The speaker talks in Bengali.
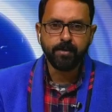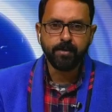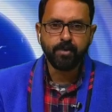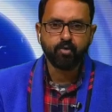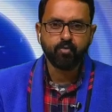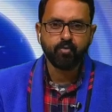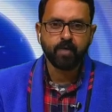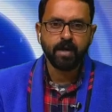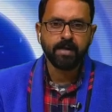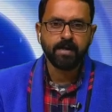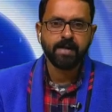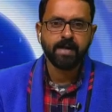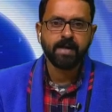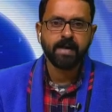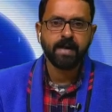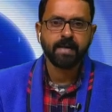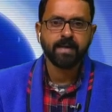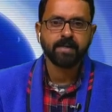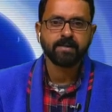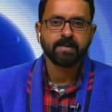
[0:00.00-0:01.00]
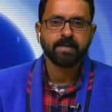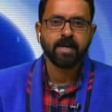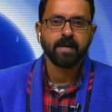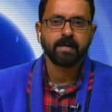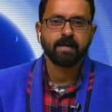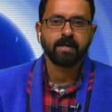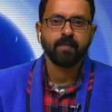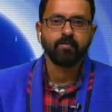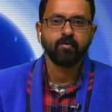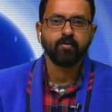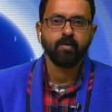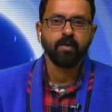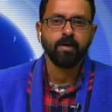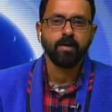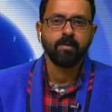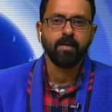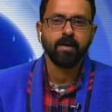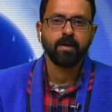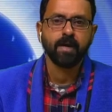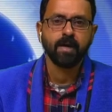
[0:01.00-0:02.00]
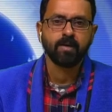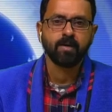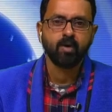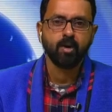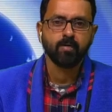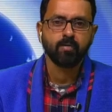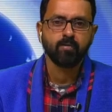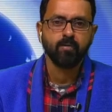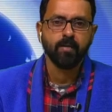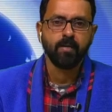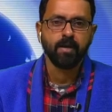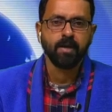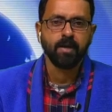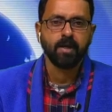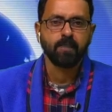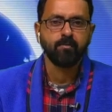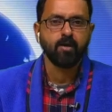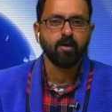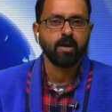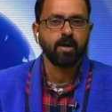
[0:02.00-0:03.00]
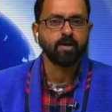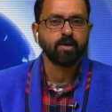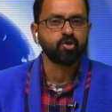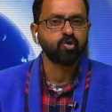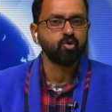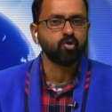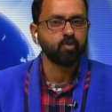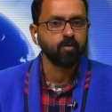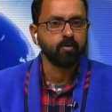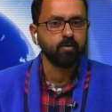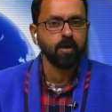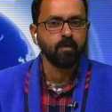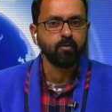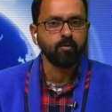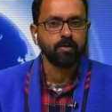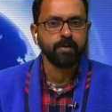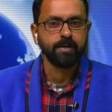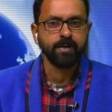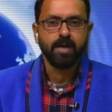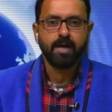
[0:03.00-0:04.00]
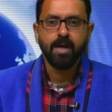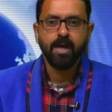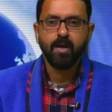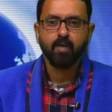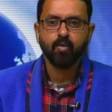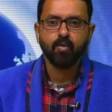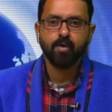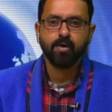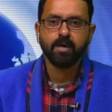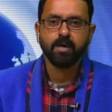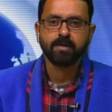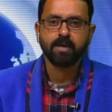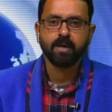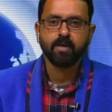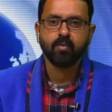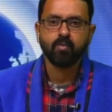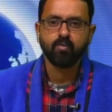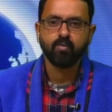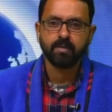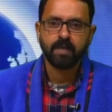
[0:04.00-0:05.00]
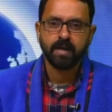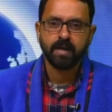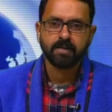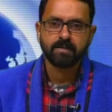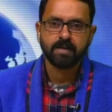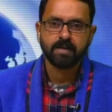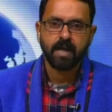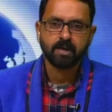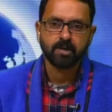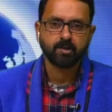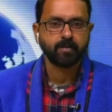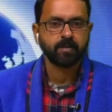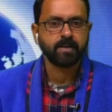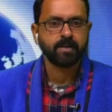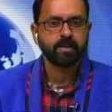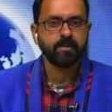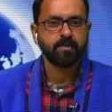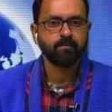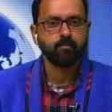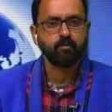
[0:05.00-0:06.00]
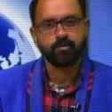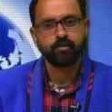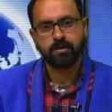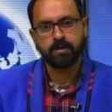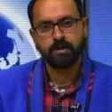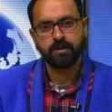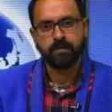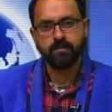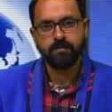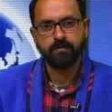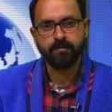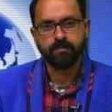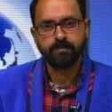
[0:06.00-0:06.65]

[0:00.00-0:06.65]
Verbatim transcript: মৃদু কার্ডিয়াক অ্যারেস্টে আক্রান্ত হয়ে বাংলার গর্ব বাংলার মহারাজ সৌরভ গাঙ্গুলি কলকাতার উডল্যান্ডস হাসপাতালে ভর্তি